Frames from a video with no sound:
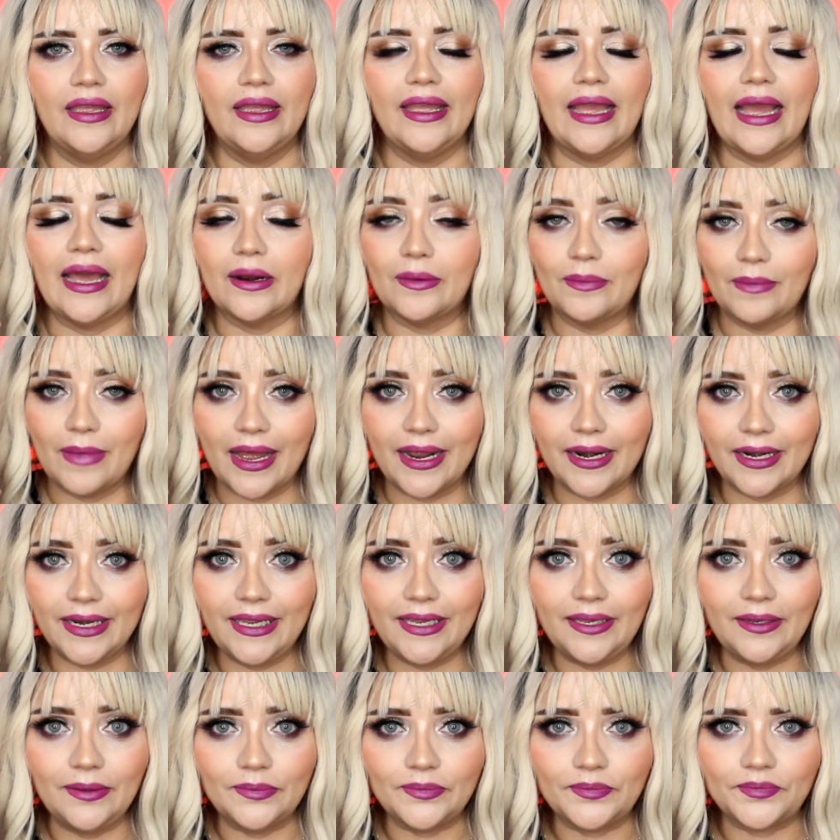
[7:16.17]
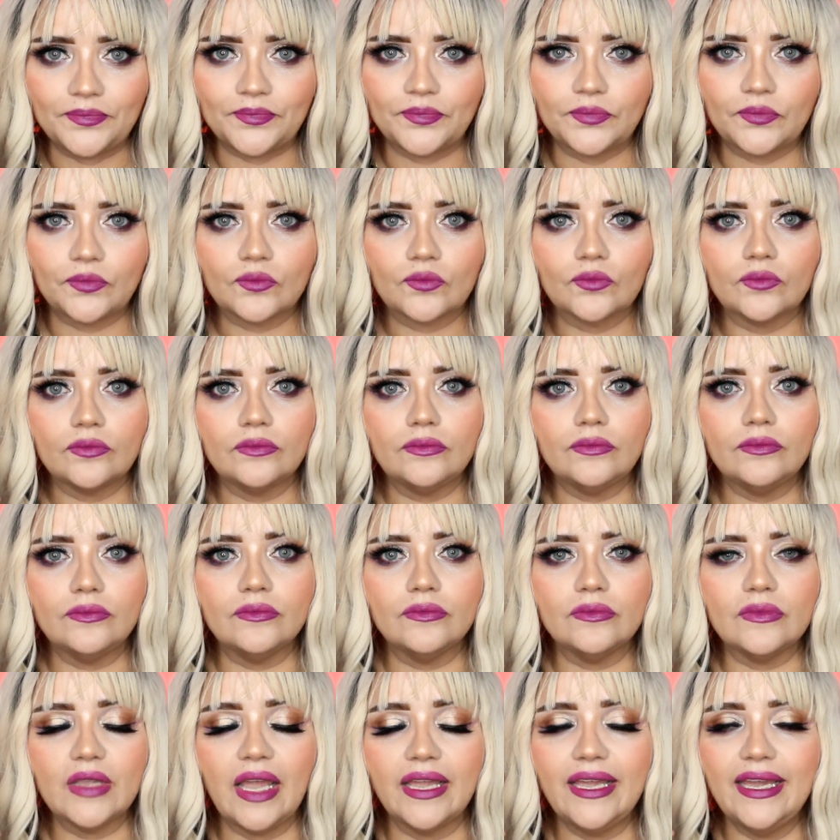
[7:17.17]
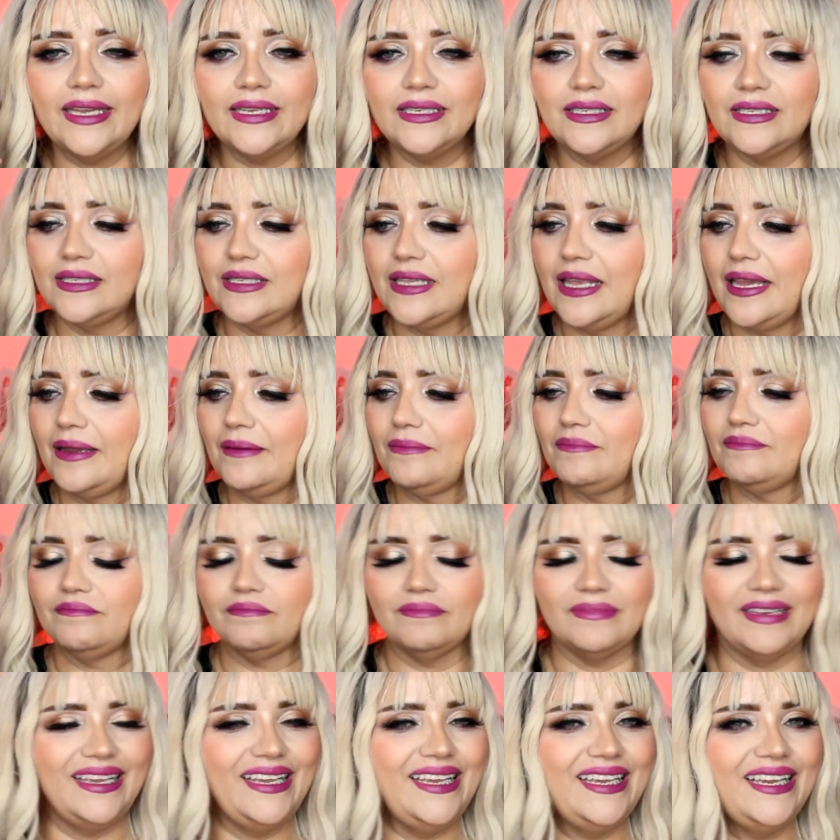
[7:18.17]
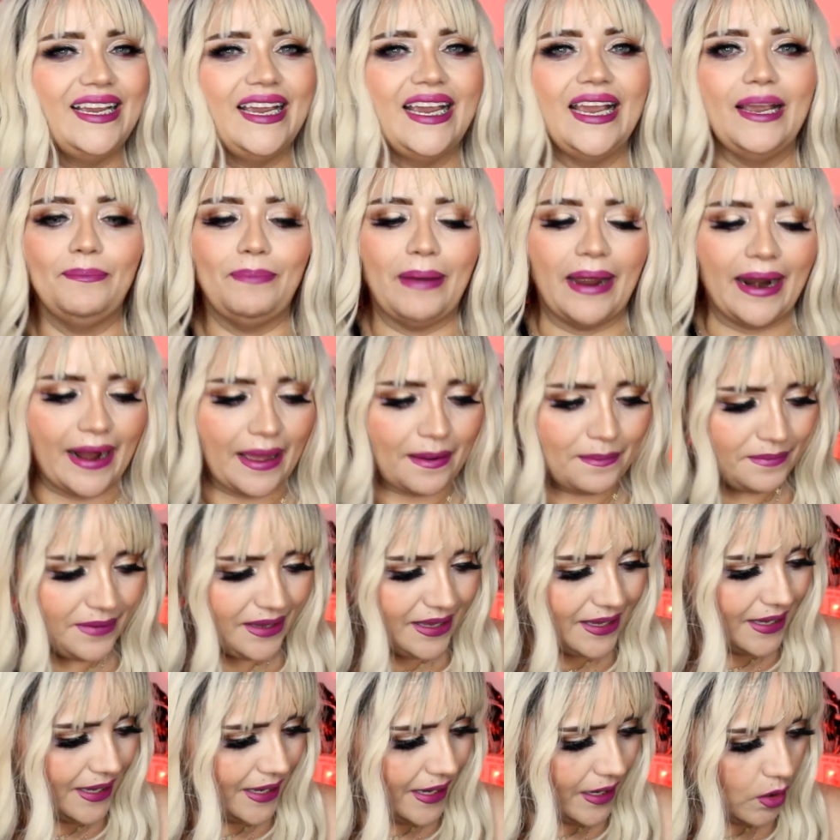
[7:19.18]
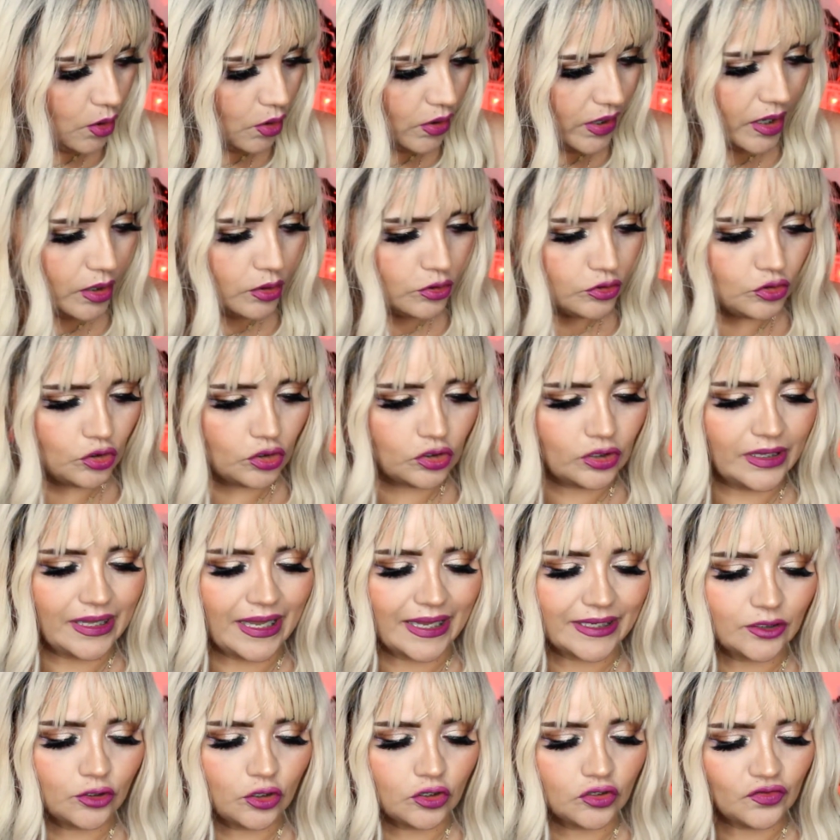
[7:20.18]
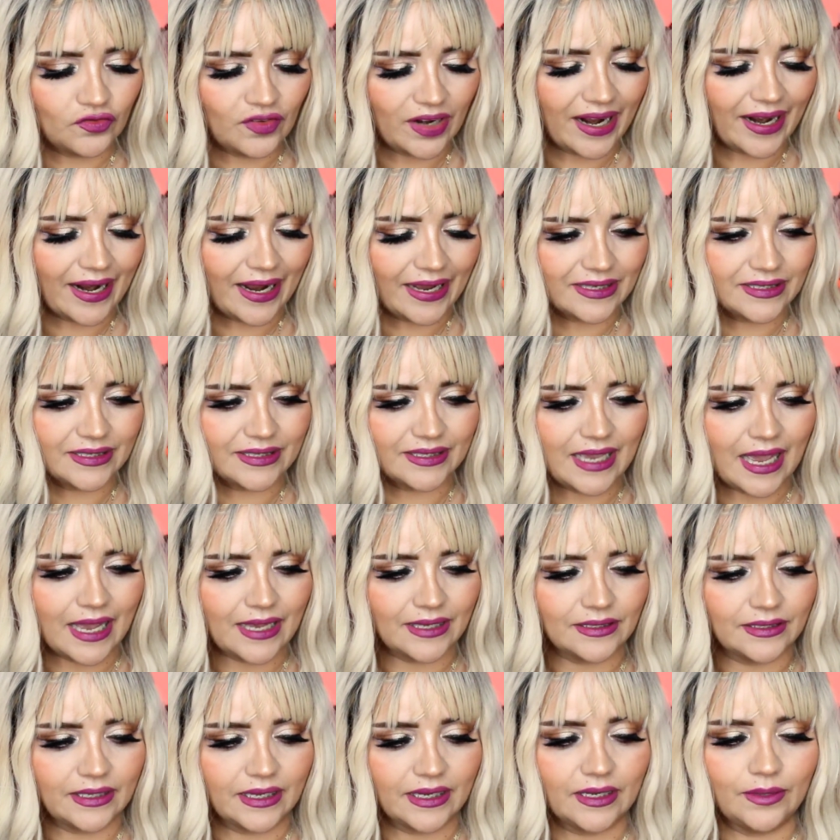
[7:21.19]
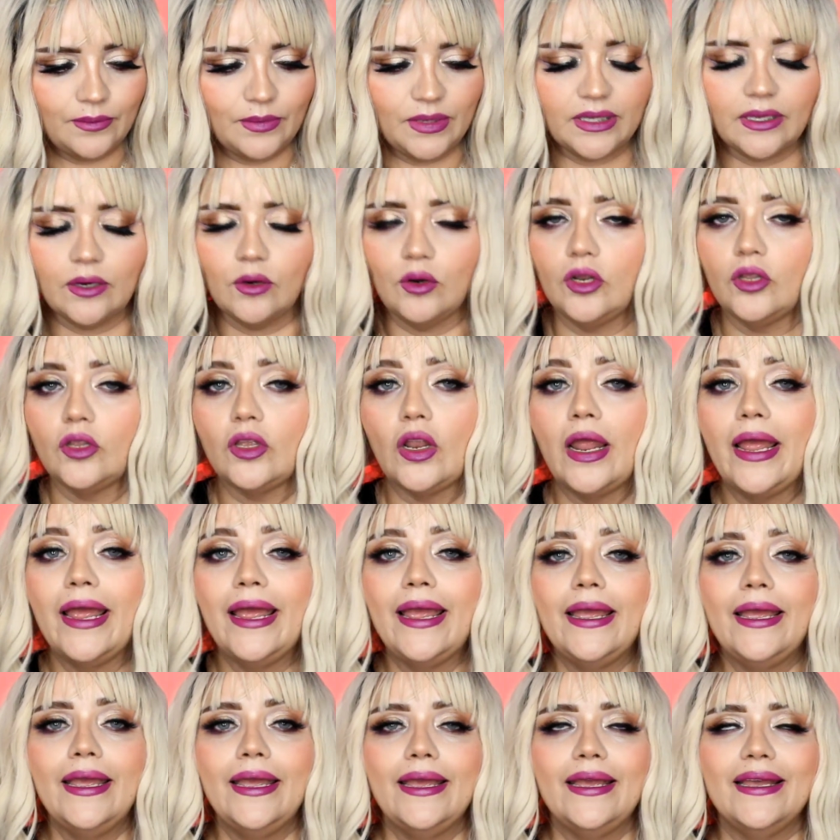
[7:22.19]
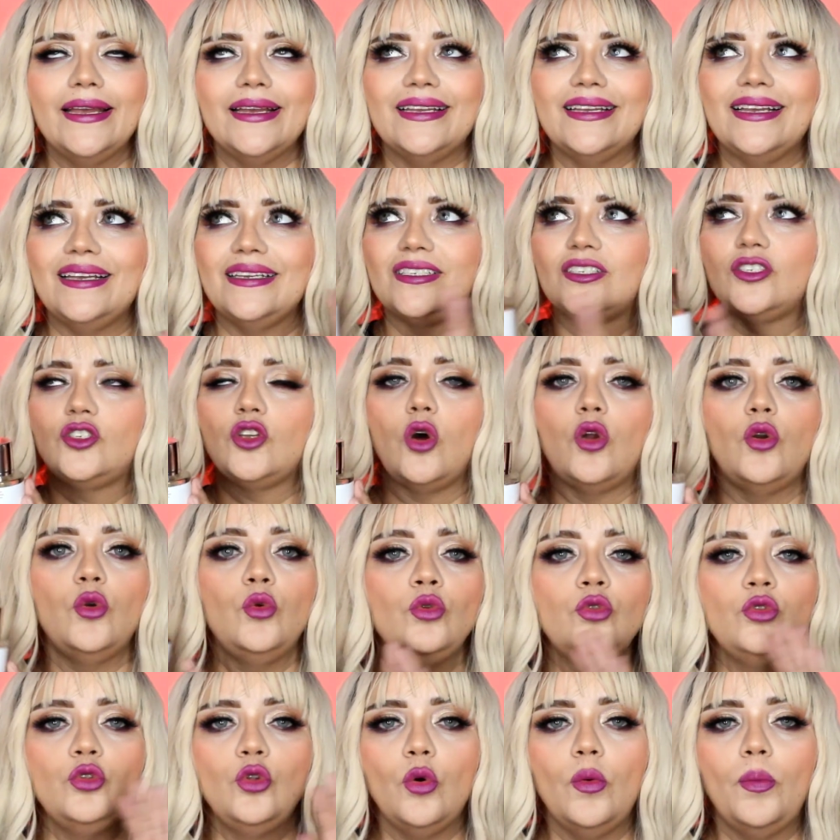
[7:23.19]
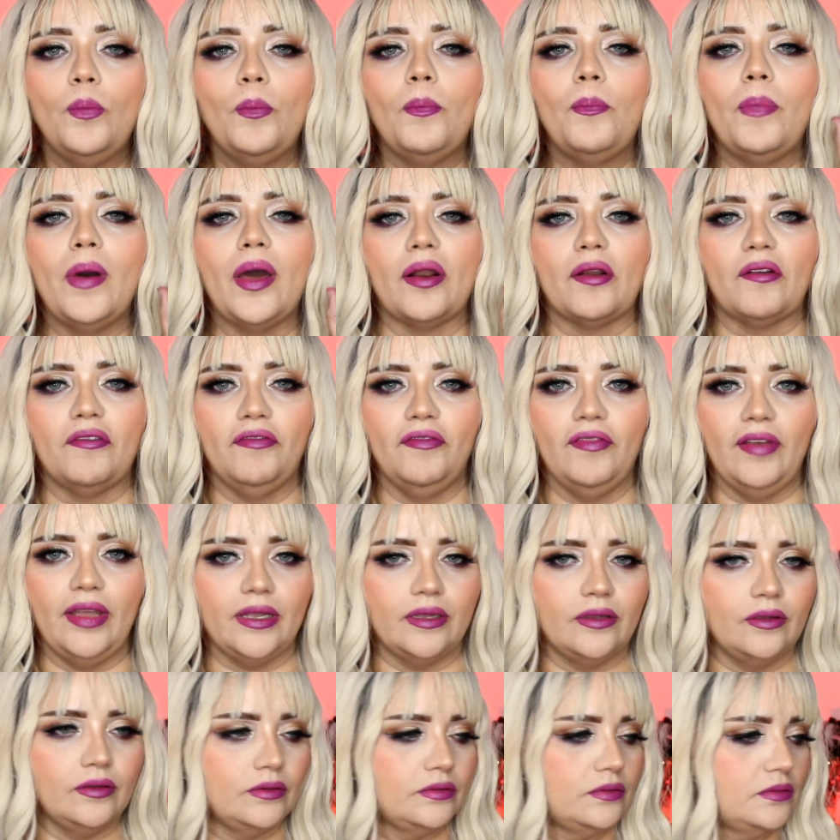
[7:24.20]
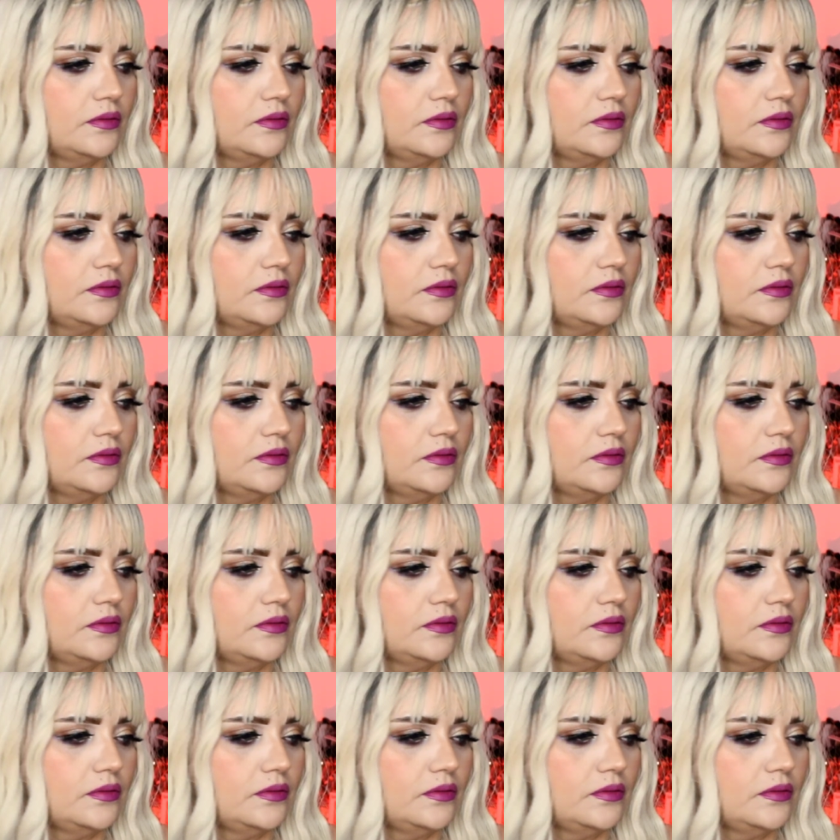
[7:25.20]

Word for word: Armani. Este, y para mí creo que los las dos fragancias, déjenme traerlo, son un dupe perfecto.